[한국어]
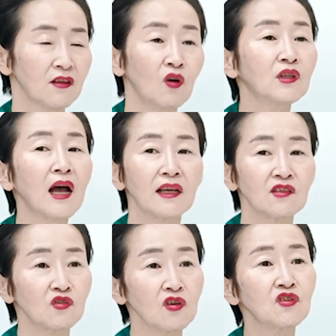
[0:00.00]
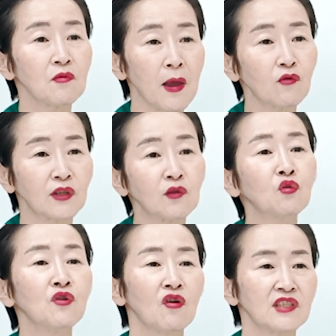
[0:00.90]
여당에서 쩔쩔매고
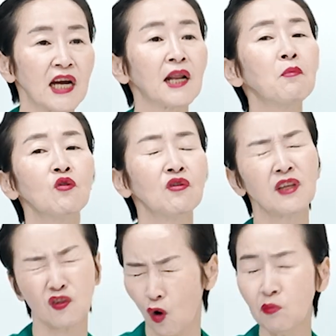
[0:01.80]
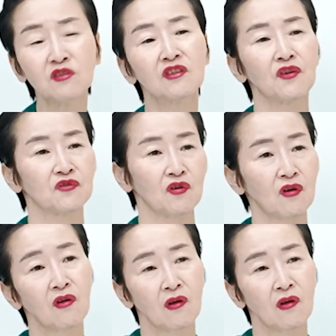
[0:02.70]
대통령은 잘해보려는 게 너무 느껴져.